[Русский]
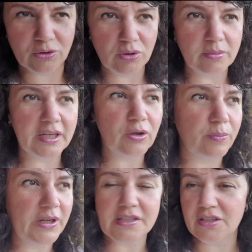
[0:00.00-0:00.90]
Но не мое
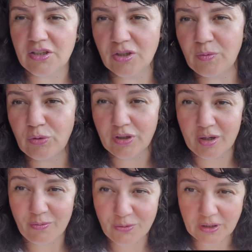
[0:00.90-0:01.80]
платье, не люблю,
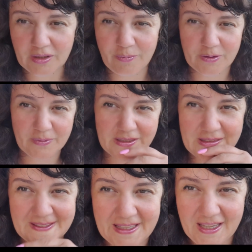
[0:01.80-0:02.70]
некомфортно,
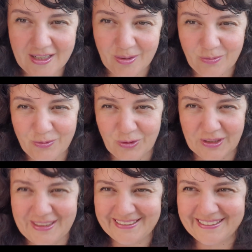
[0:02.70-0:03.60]
понимаете?
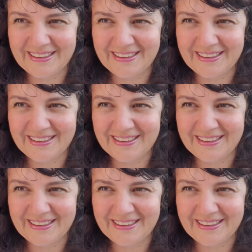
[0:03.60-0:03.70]
Некомфортно.